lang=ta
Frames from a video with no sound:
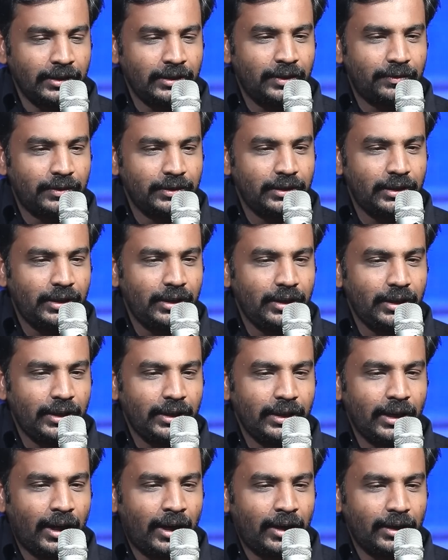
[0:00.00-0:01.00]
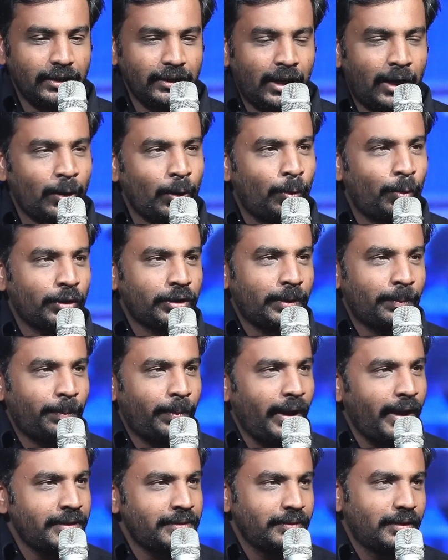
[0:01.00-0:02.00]
இதை வந்து நீங்கள் யா யாரோ ஒருத்தர்
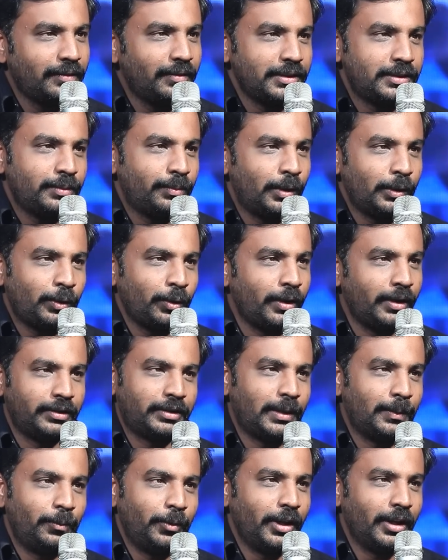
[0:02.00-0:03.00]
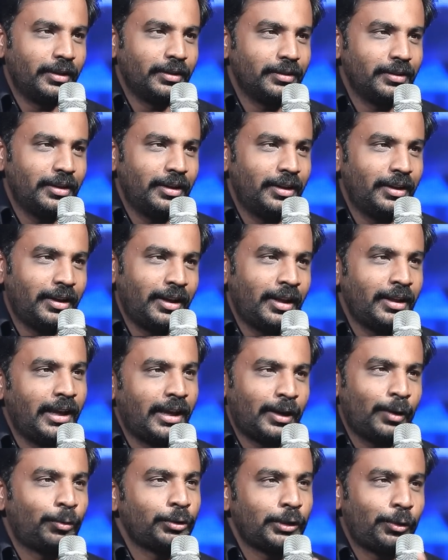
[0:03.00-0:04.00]
பேசுனது வச்சு மட்டும் எடுத்துட முடியாது ஏன்னா
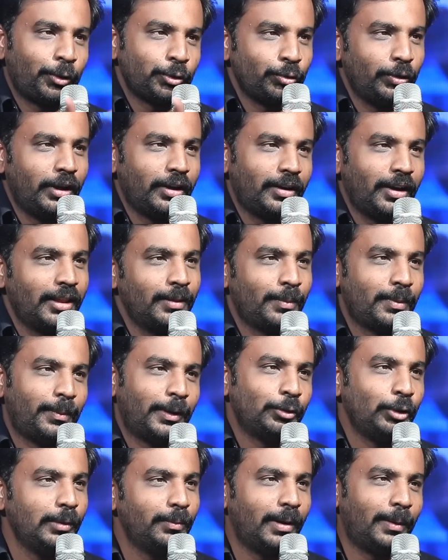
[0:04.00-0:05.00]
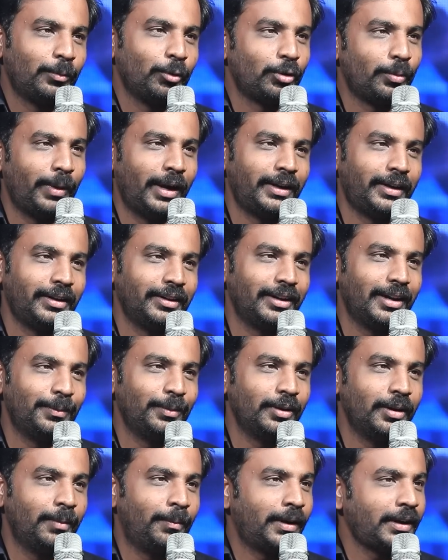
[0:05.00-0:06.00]
யாரோ ஒருத்தர் ஒன்று சொல்லியிருக்கலாம் அந்த மாதிரி மண்ணொலி பாம்புன்னு ஒரு மேட்ரு இருக்குது
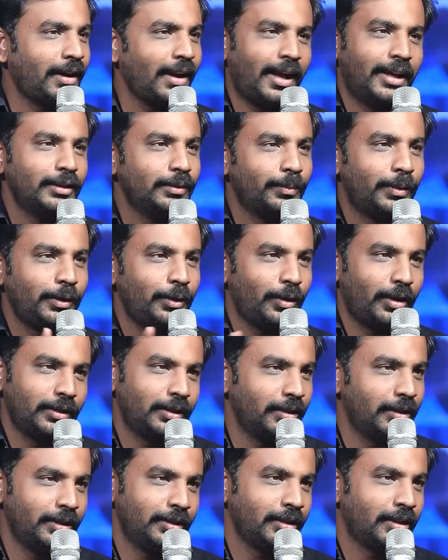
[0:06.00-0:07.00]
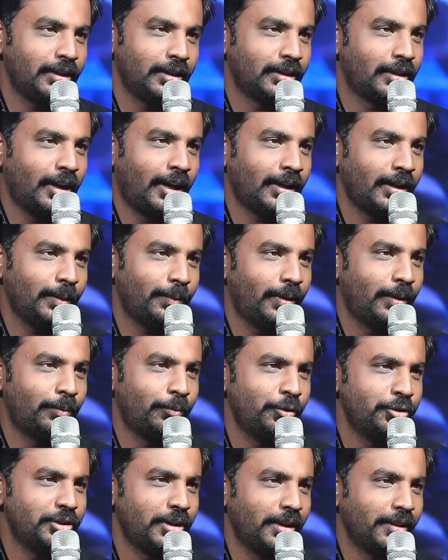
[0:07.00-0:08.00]
அப்படின்னு பட் ஆனால் அது மட்டும் அந்த இதுக்கு காரணமாக
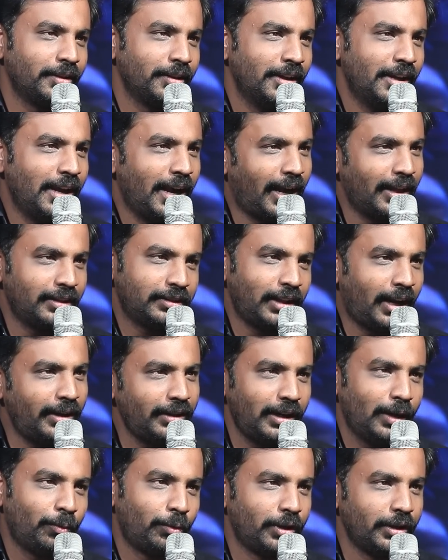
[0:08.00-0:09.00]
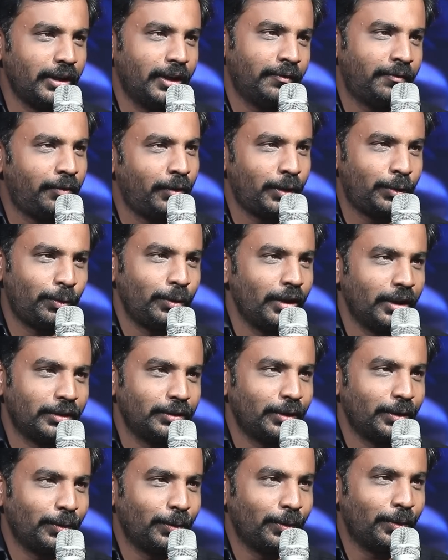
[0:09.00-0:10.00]
முடிஞ்சிடாது அதை தாண்டின ஒரு எஃபர்ட் ஒன்று
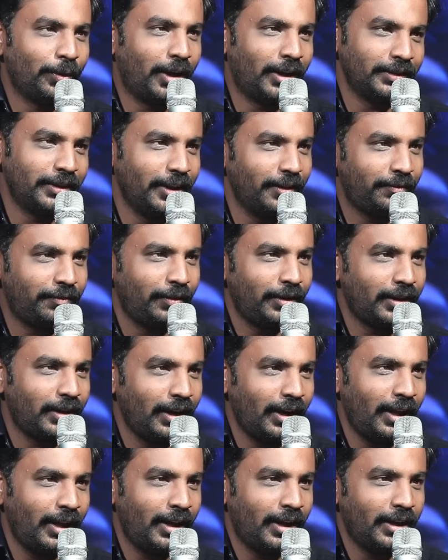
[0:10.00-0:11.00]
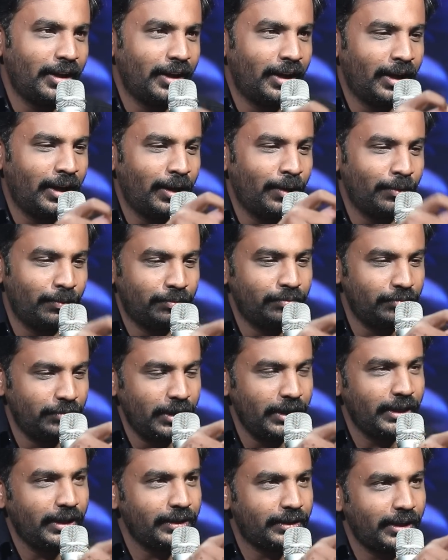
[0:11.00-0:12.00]
இருந்திருக்கும் அந்த எஃபர்ட்டில்
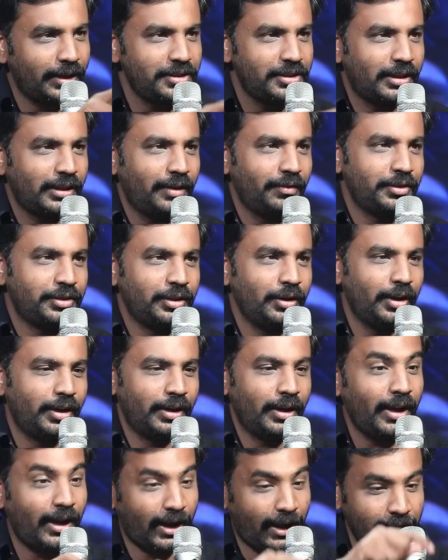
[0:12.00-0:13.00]
நீங்கள் தெரிஞ்சுக்கிட்ட விஷயம் என்ன